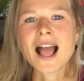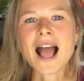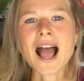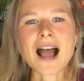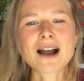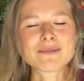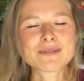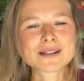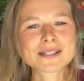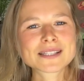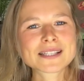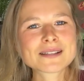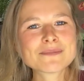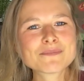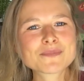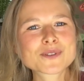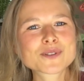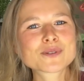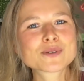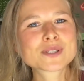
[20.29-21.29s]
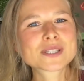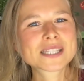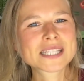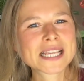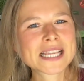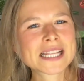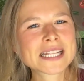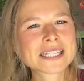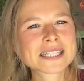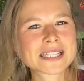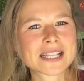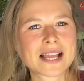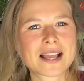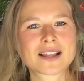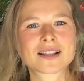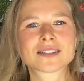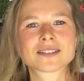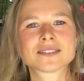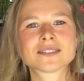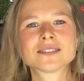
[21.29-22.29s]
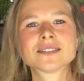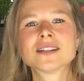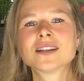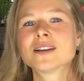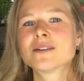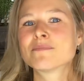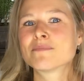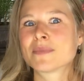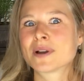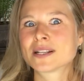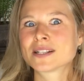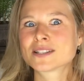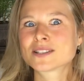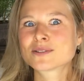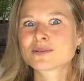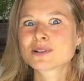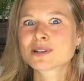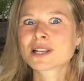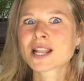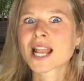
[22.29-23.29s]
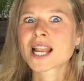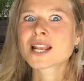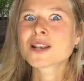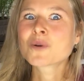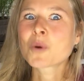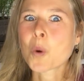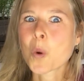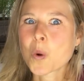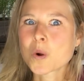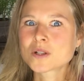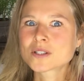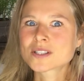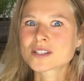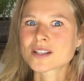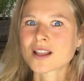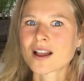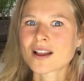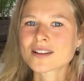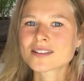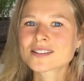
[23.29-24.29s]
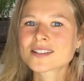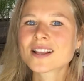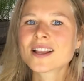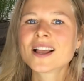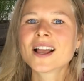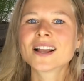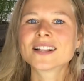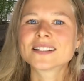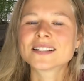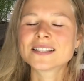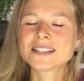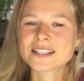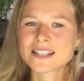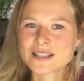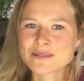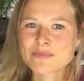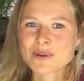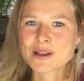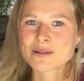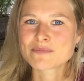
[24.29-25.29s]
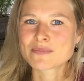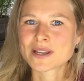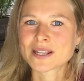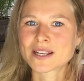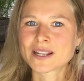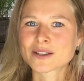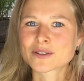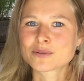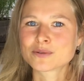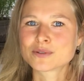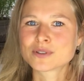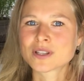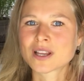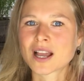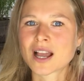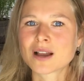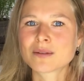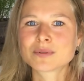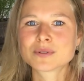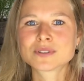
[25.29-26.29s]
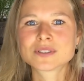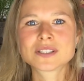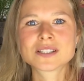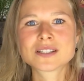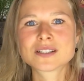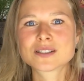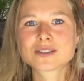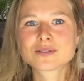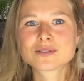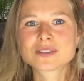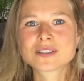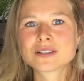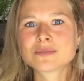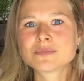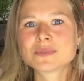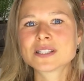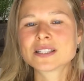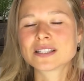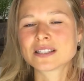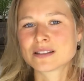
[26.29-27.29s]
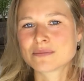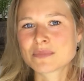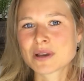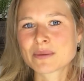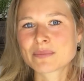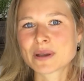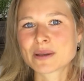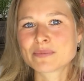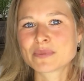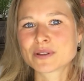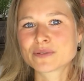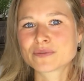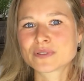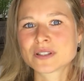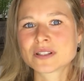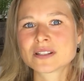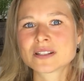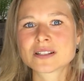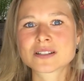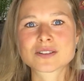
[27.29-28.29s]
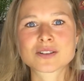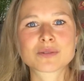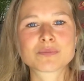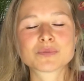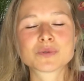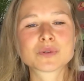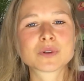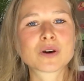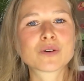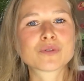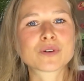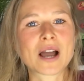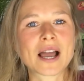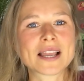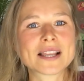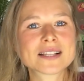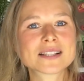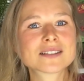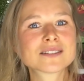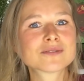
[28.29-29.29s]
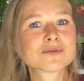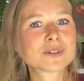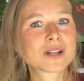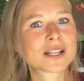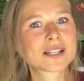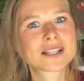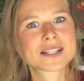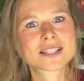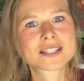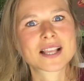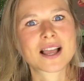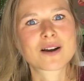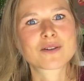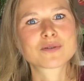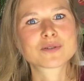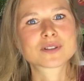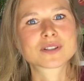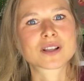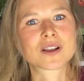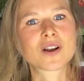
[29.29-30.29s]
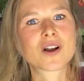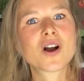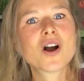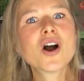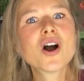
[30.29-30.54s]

Aber es gibt so zehn Sachen, meine sogenannten All-Stars, die ich immer in meiner Küche habe und die du so ziemlich immer bei mir findest, ob nun auf Reisen oder hier zu Hause